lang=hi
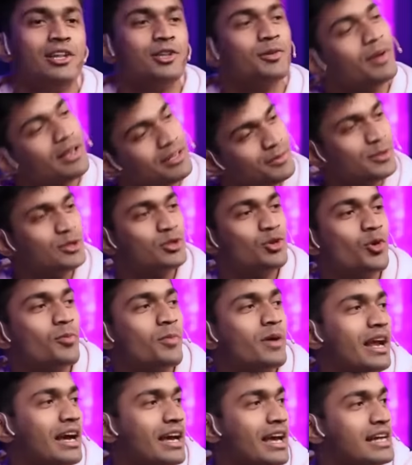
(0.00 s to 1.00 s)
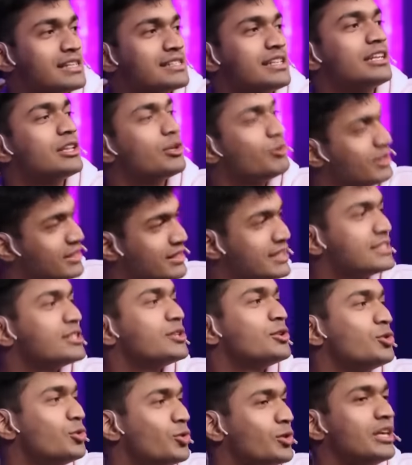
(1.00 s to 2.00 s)
तो मैं इस पर जोक बना के हंस लेता हूँ अंदर
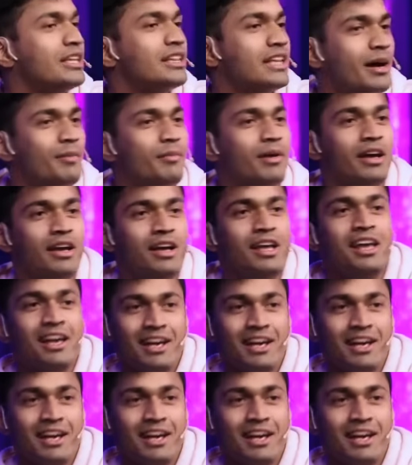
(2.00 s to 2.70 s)
से तो दुखी था मैं